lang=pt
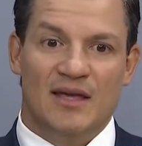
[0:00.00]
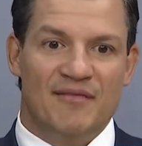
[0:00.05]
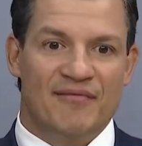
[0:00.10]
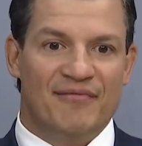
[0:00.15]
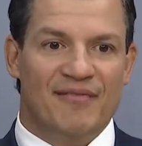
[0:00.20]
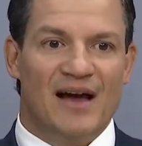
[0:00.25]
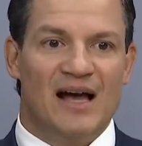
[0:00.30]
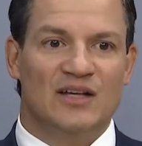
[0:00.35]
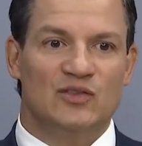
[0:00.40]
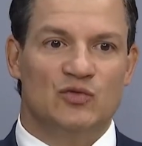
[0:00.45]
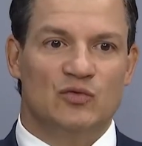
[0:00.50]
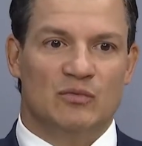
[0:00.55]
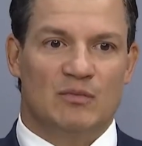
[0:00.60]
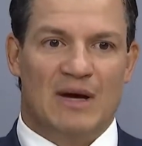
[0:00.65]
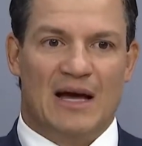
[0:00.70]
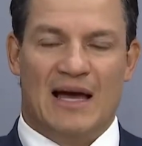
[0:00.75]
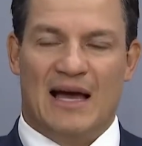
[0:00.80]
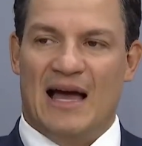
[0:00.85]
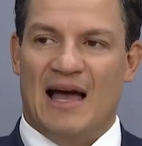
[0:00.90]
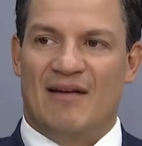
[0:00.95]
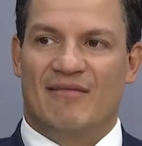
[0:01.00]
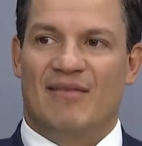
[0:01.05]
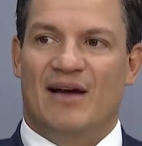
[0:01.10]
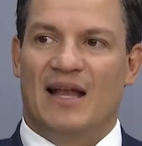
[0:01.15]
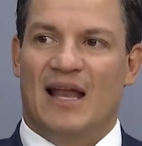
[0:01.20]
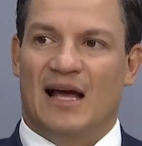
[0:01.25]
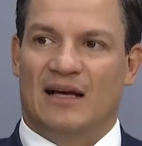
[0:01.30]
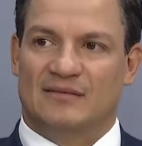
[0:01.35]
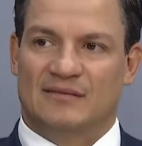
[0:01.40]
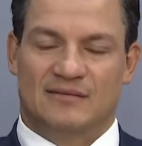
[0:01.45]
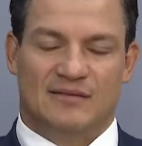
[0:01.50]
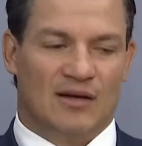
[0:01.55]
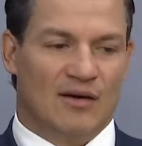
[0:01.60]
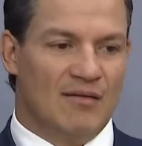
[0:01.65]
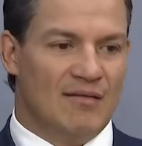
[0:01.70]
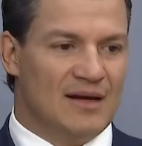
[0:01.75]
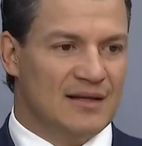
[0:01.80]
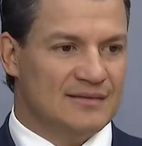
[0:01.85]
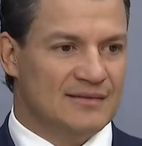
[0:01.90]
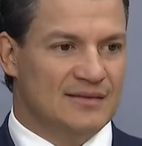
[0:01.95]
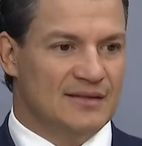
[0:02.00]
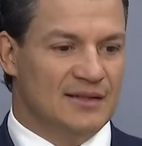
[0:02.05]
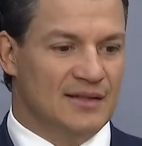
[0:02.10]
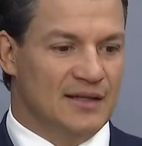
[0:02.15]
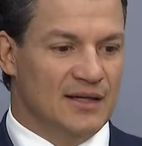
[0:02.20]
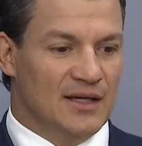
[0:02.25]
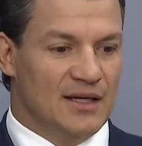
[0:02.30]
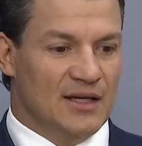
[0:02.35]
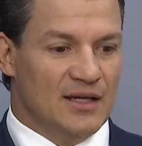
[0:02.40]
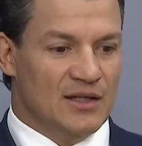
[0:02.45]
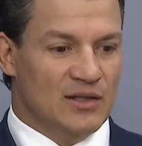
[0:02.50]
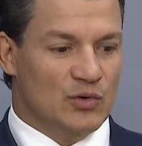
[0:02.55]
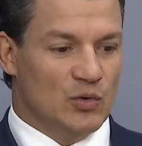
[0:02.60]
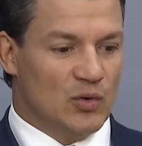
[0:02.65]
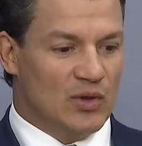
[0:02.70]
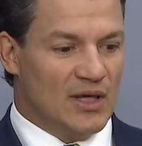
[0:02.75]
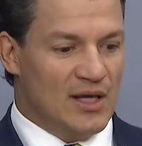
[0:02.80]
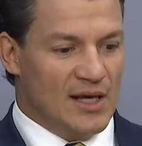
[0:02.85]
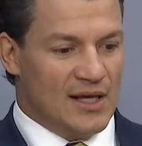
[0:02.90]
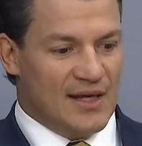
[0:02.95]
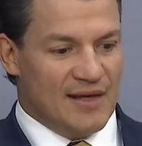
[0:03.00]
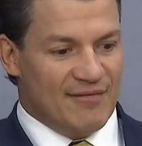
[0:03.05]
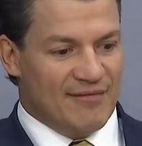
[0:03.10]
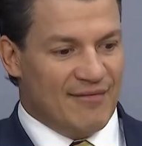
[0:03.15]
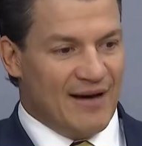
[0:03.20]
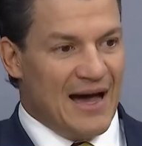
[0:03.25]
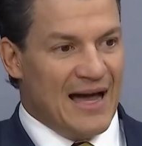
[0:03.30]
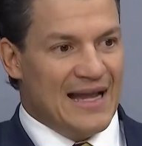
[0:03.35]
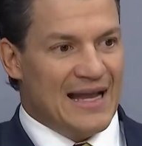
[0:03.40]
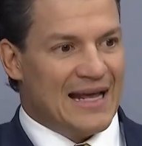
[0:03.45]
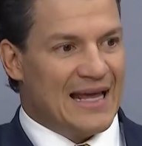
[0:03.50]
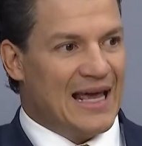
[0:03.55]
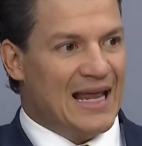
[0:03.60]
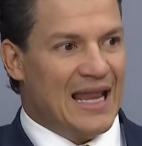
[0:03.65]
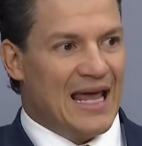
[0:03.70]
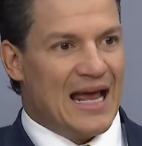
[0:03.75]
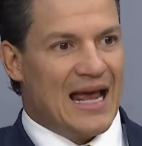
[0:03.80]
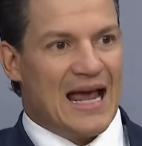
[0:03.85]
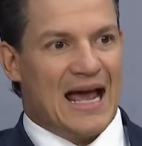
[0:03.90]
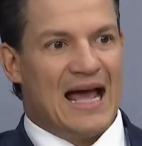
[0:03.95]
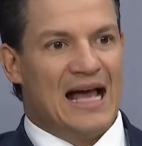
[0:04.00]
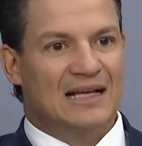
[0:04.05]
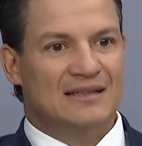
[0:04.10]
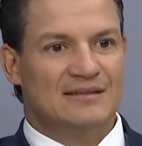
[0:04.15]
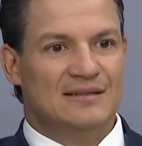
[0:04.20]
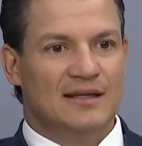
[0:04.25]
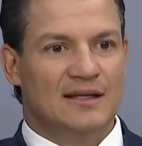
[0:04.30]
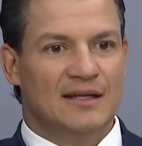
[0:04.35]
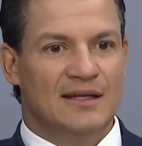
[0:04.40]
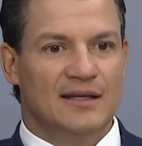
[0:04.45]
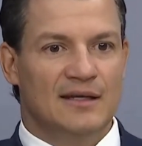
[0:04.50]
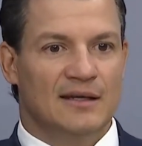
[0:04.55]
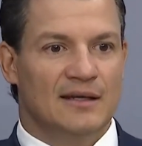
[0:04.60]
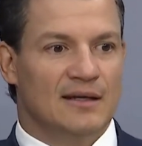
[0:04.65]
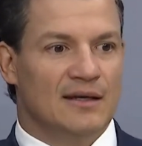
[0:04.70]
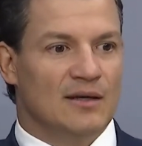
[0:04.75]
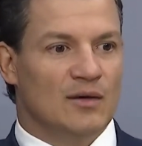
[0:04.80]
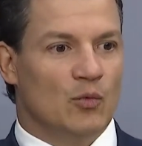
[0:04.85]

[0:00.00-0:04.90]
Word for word: e faz uma avaliação assim do que, que vale aquela casa ali,